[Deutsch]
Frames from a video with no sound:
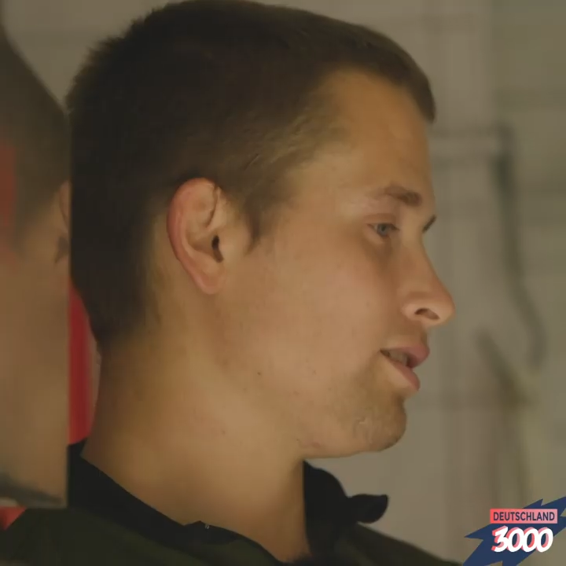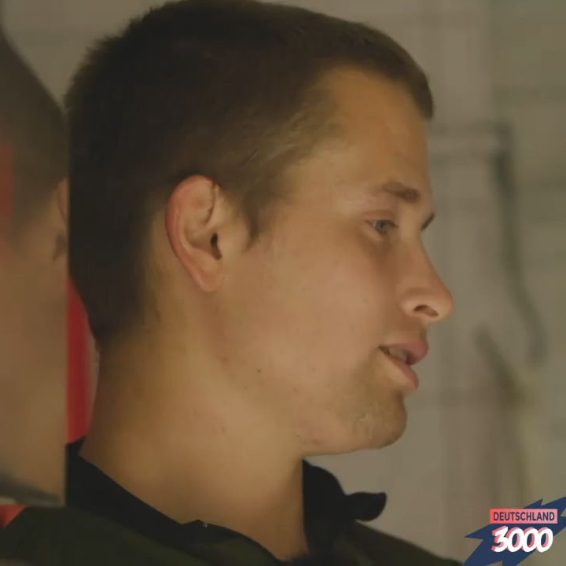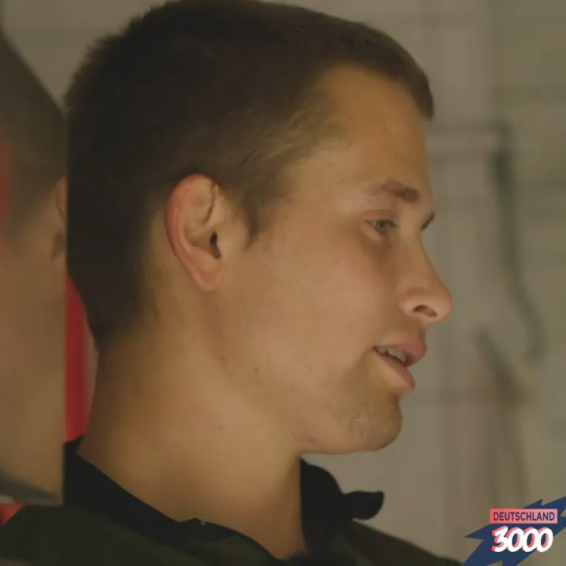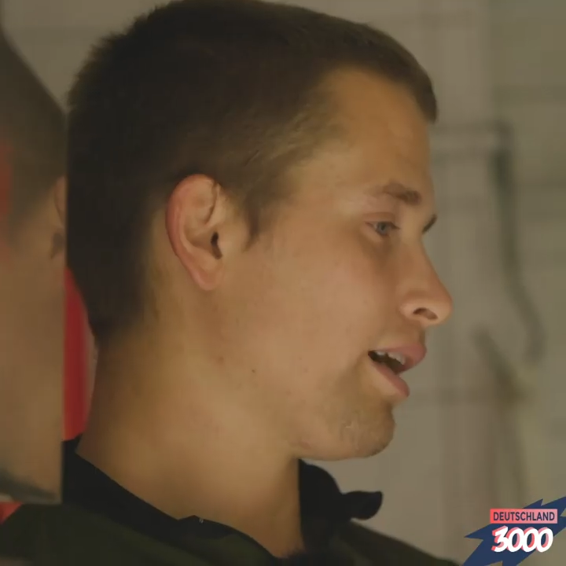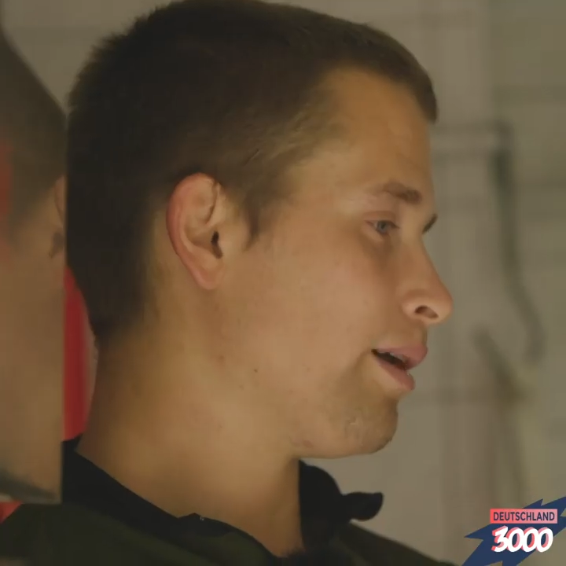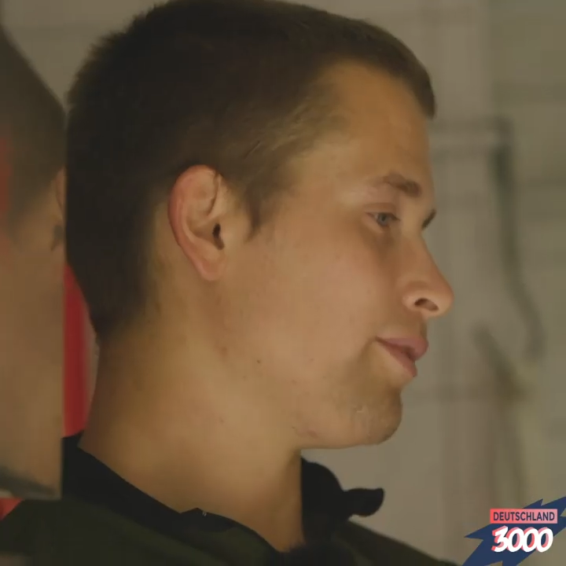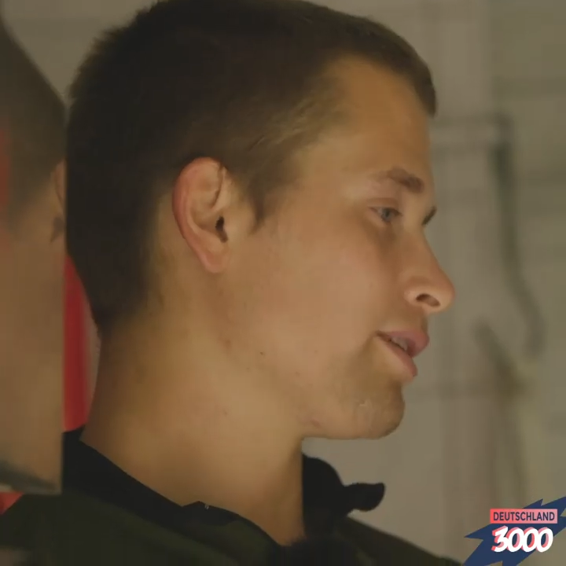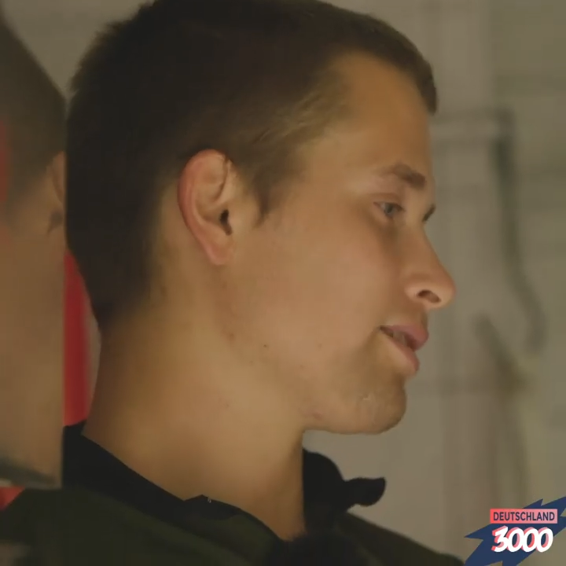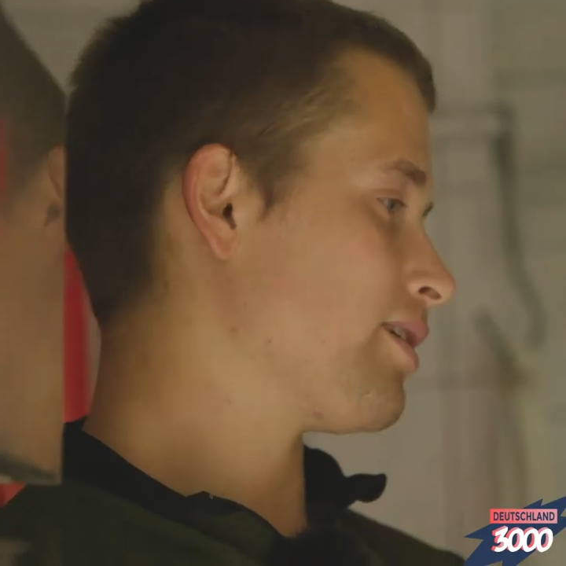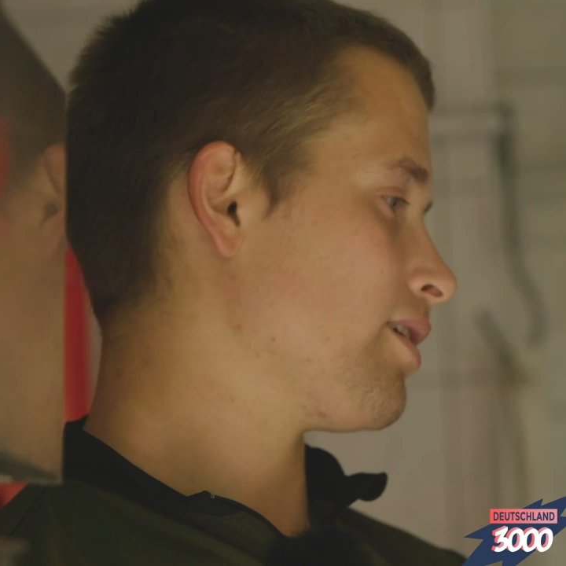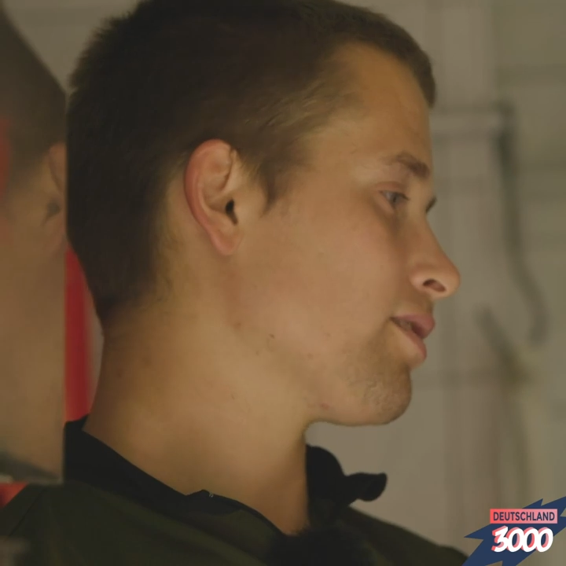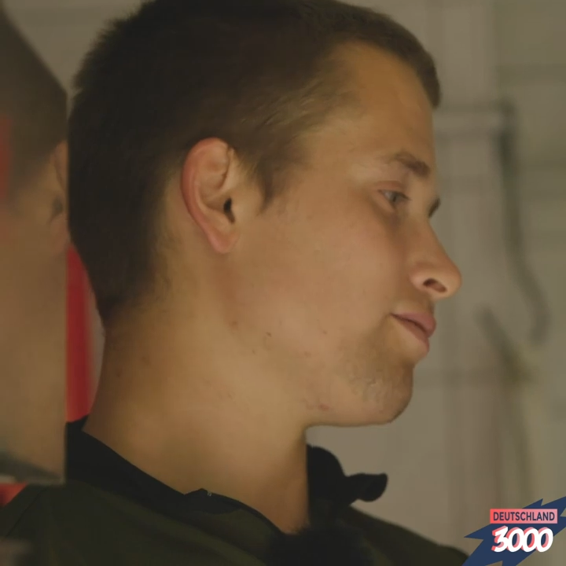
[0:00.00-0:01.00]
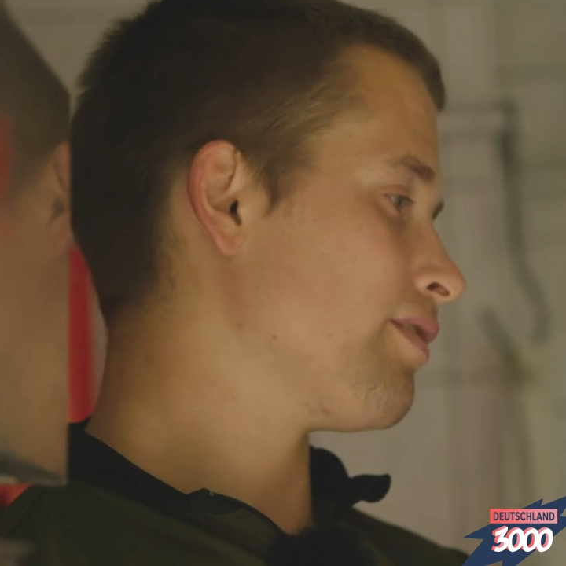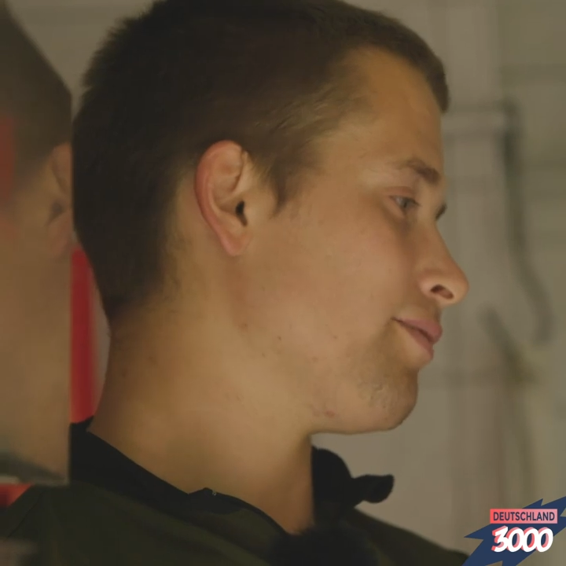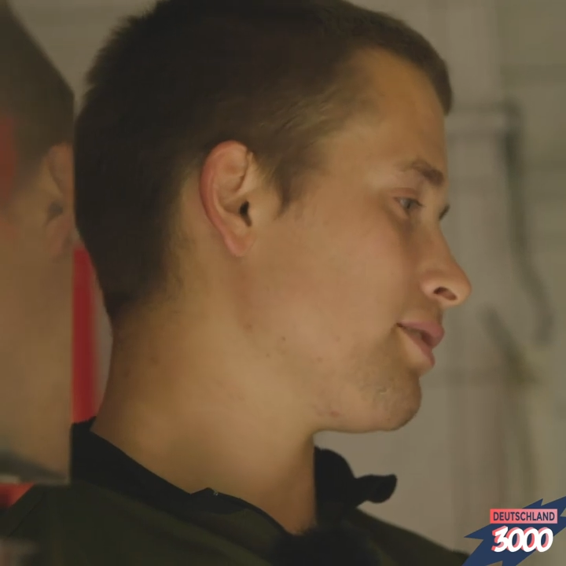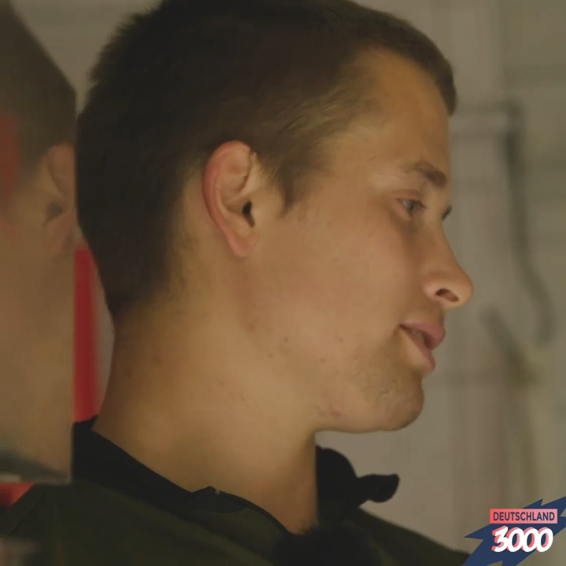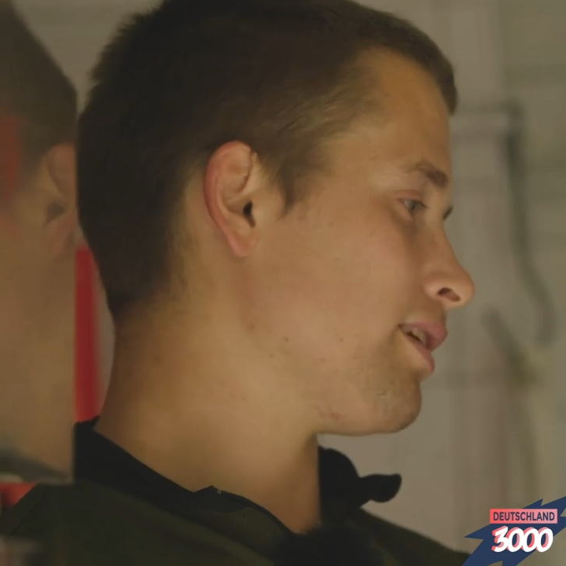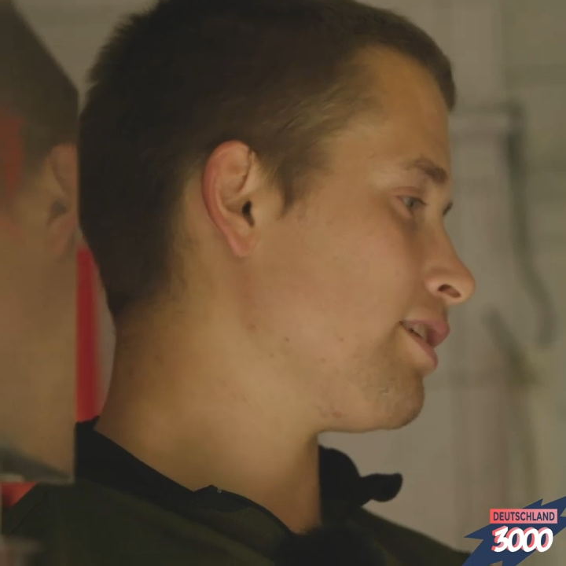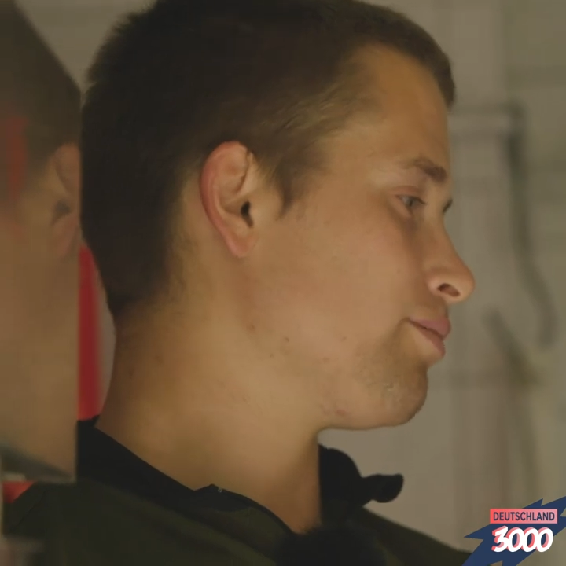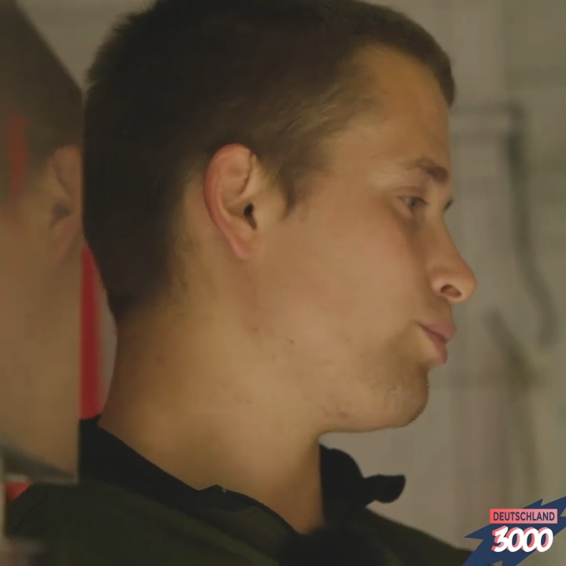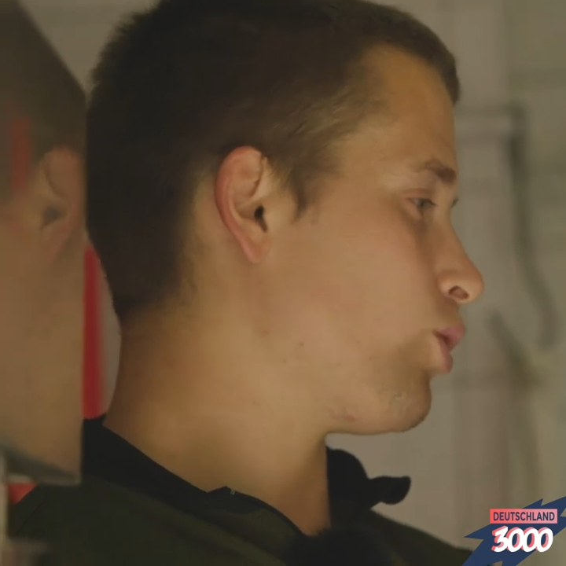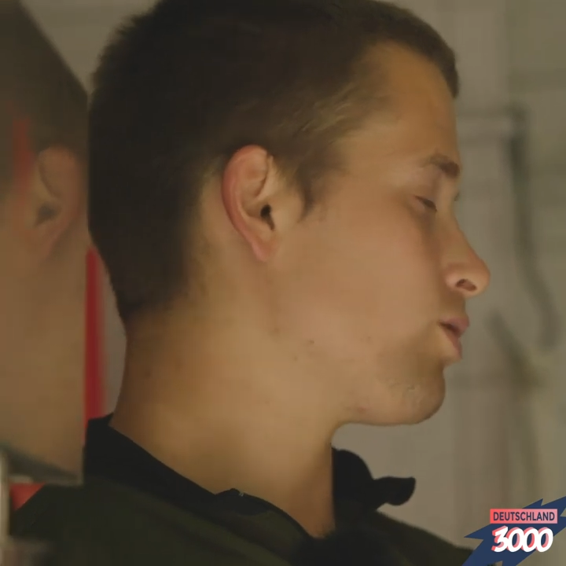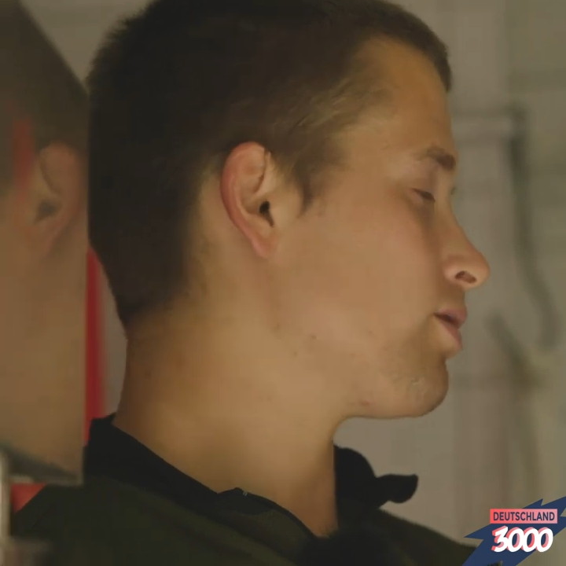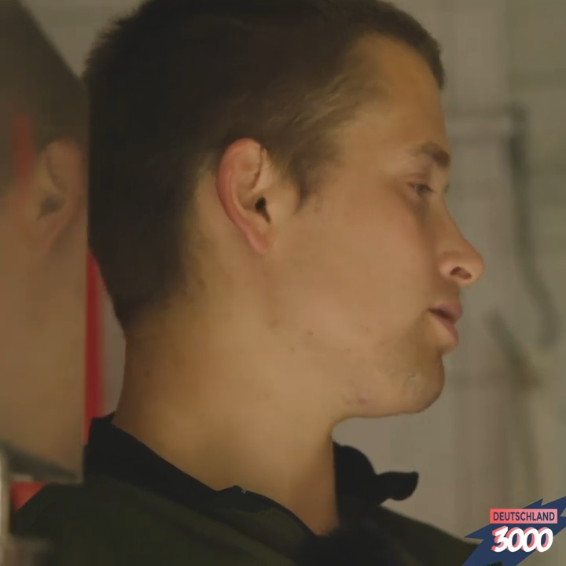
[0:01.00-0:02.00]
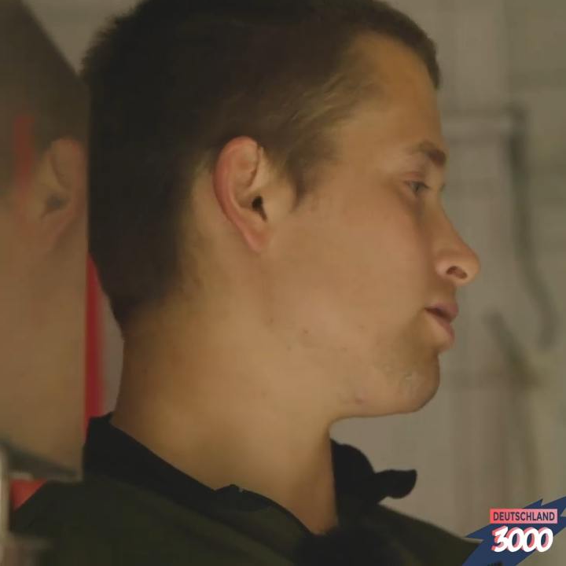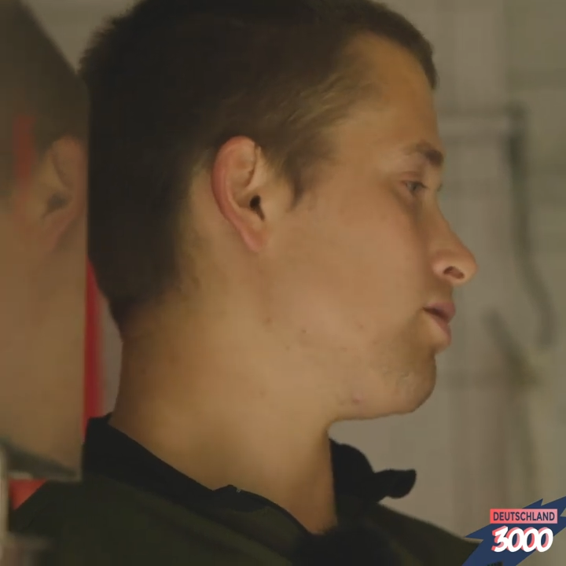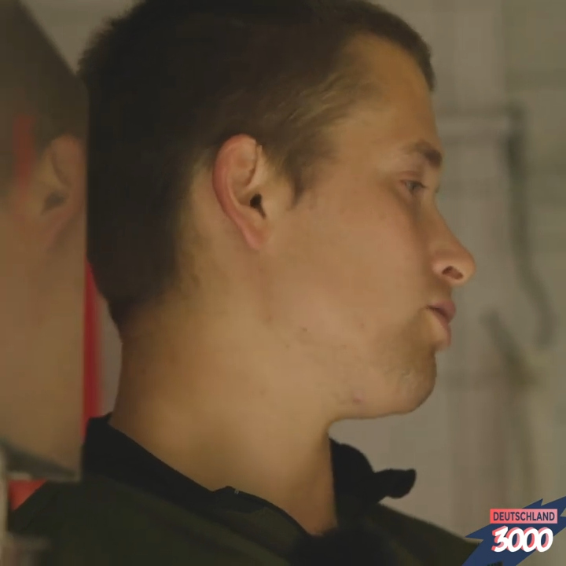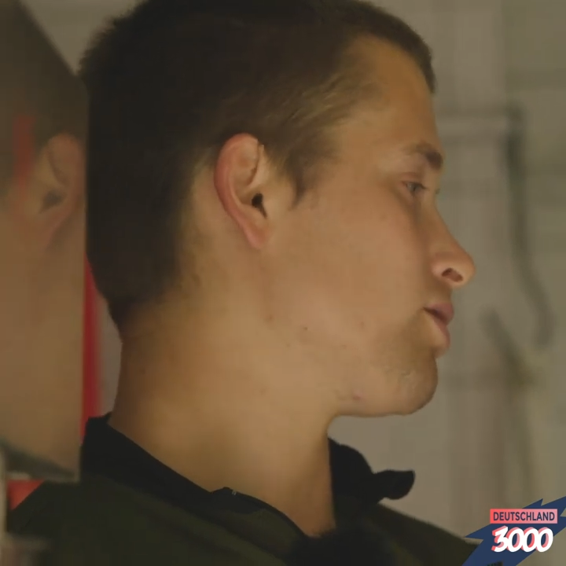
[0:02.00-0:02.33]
Dieses Jahr haben wir gesagt, werden wir den alten Bock äh,